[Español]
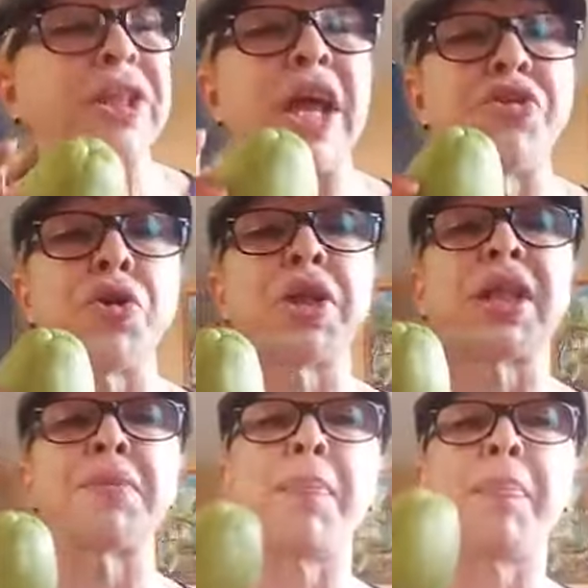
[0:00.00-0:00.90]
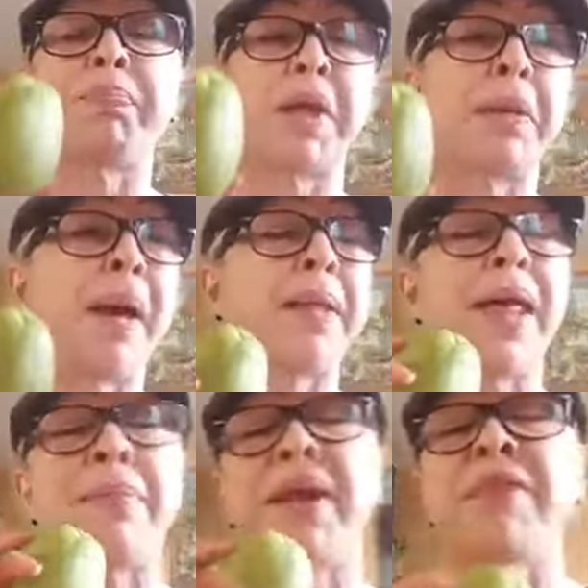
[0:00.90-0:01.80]
de Tayota te va, te va a
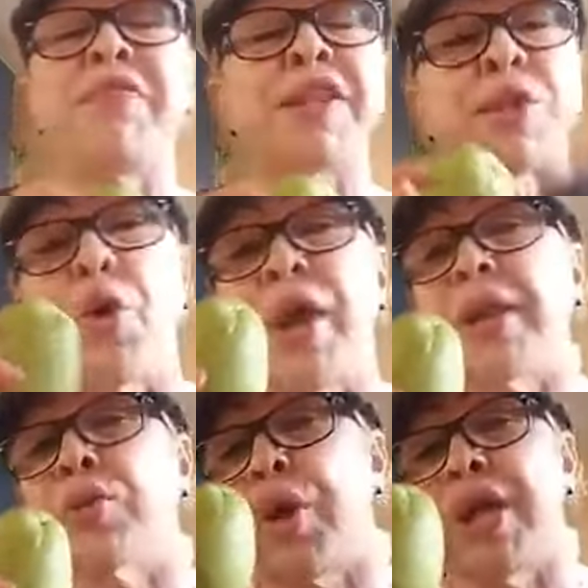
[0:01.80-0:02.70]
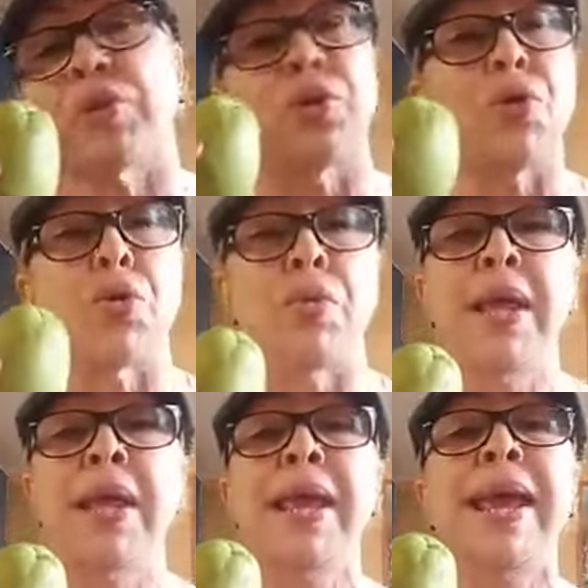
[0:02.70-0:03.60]
dar beneficio esto, esto.
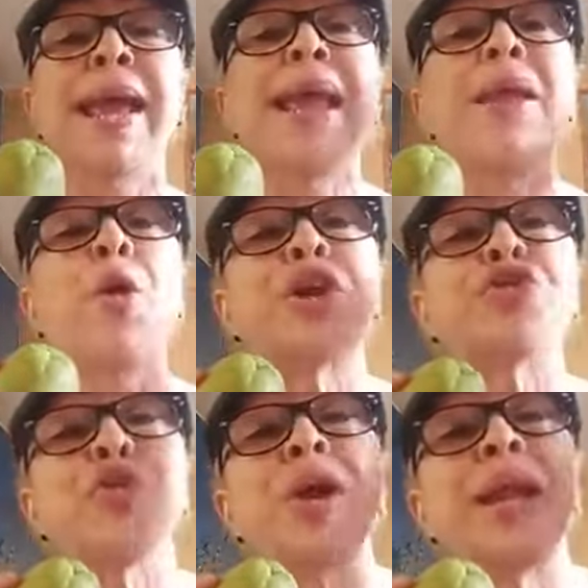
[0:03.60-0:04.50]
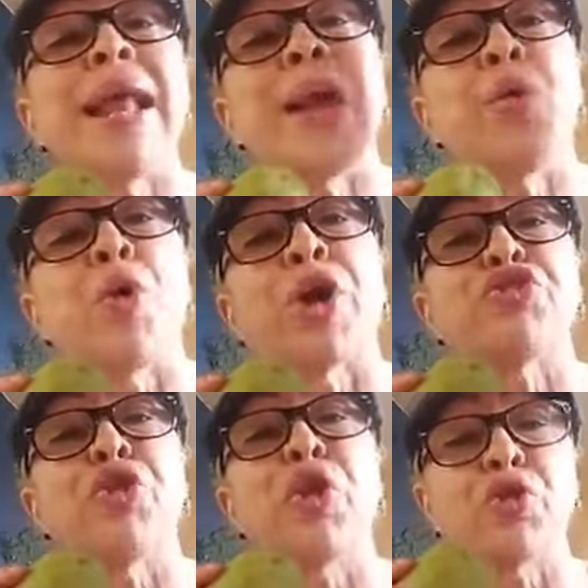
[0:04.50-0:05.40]
No, es lo que yo leo, lo que
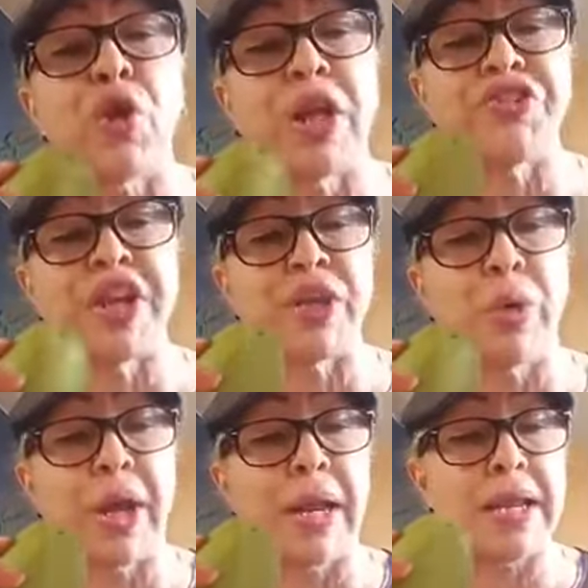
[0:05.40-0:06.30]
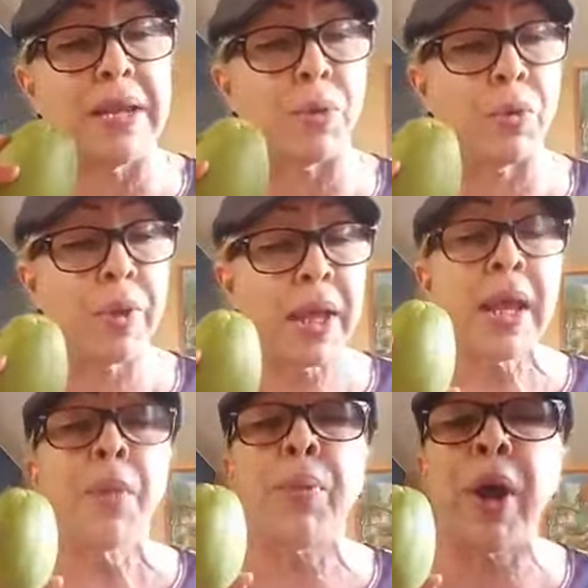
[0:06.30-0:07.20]
yo lo estoy leyendo en el libro.
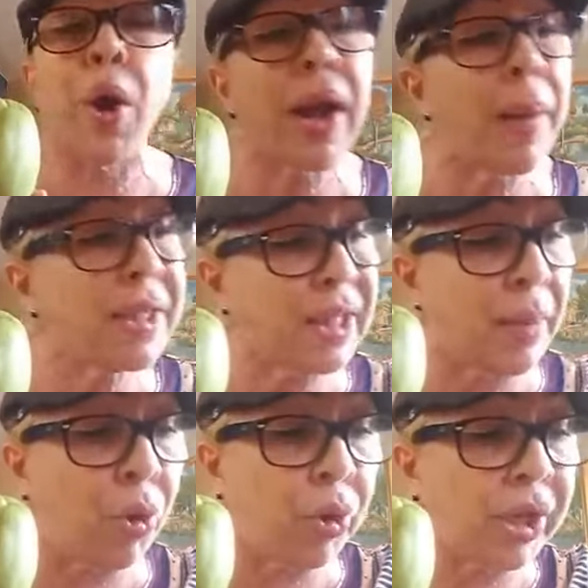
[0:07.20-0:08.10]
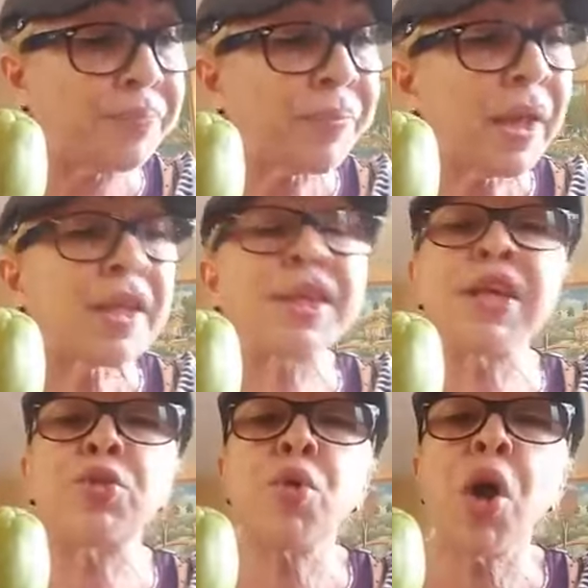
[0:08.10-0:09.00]
Pues oigan mis amores,
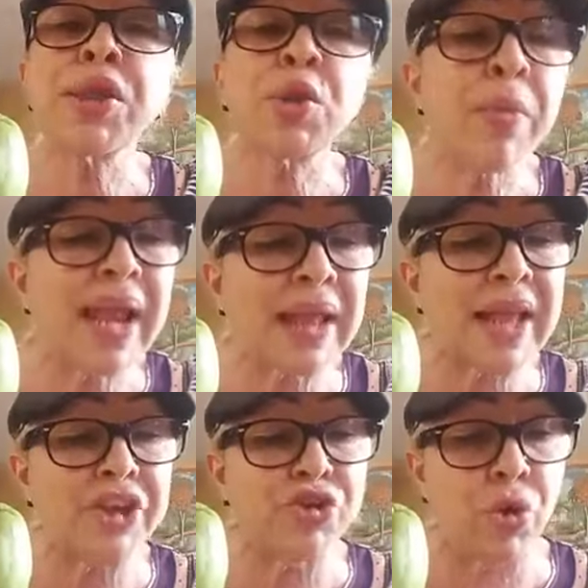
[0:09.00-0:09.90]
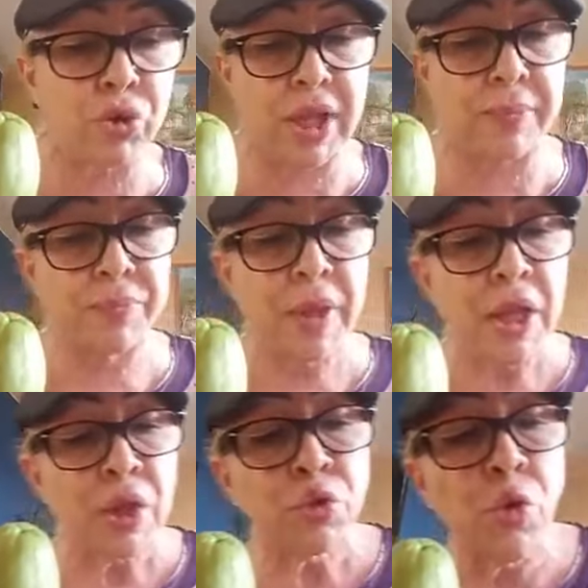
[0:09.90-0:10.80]
si tú consumes la tallota,
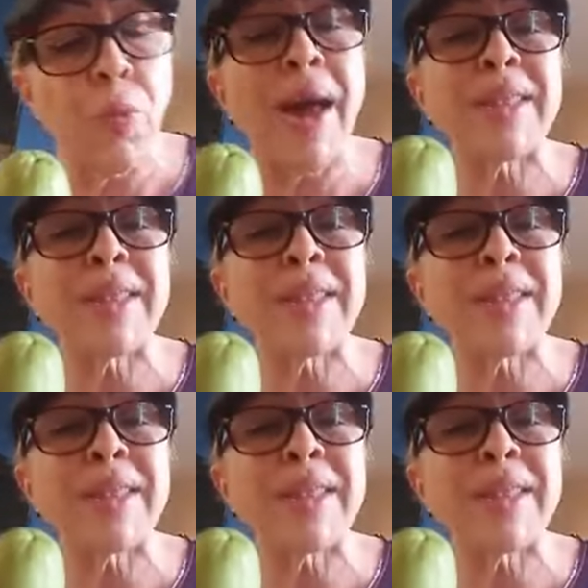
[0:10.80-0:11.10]
tú